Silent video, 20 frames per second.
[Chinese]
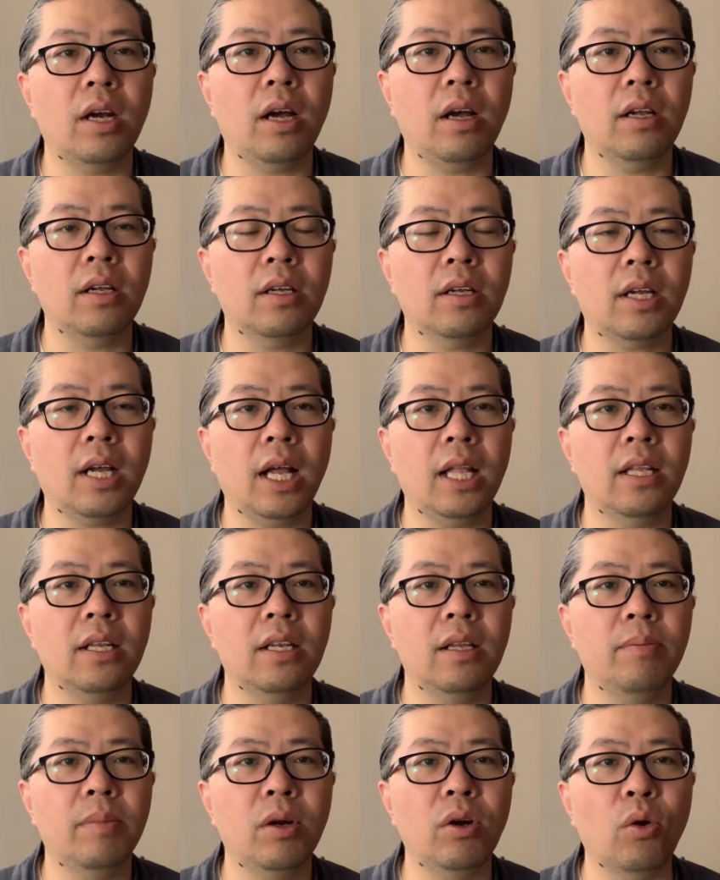好像看见
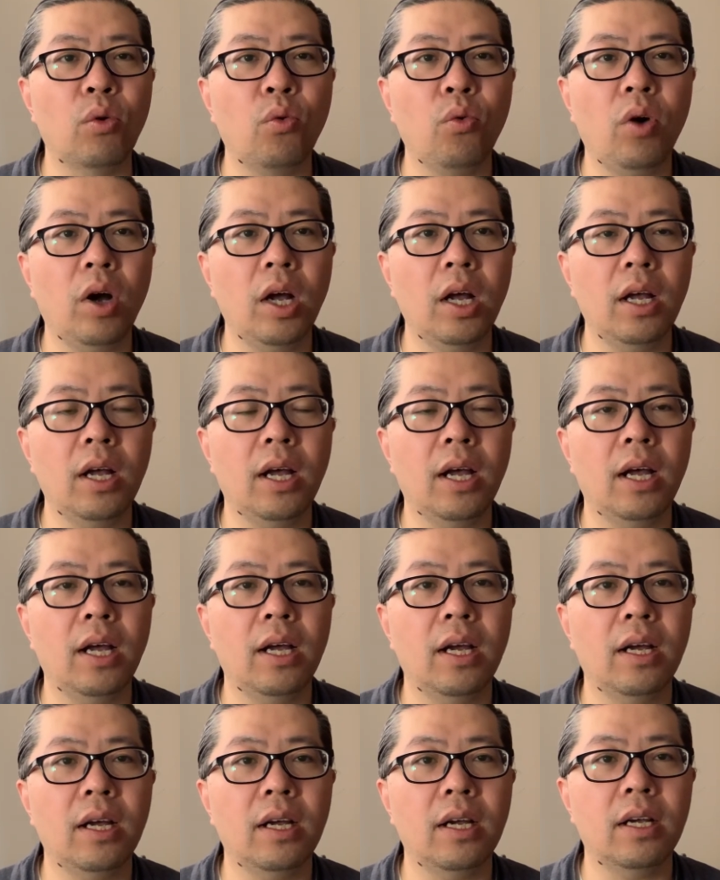里边有光啊
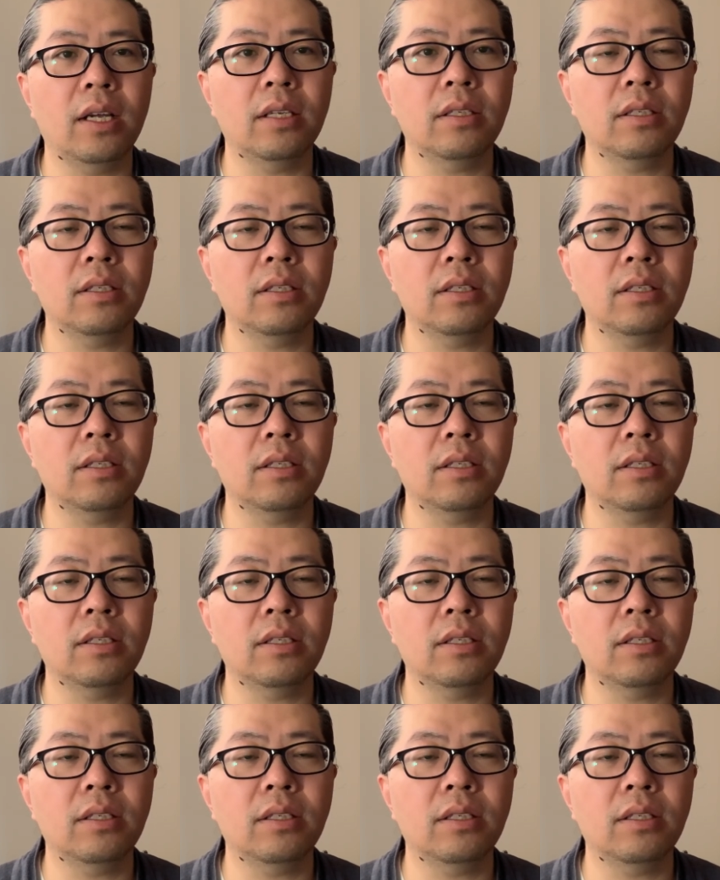啊，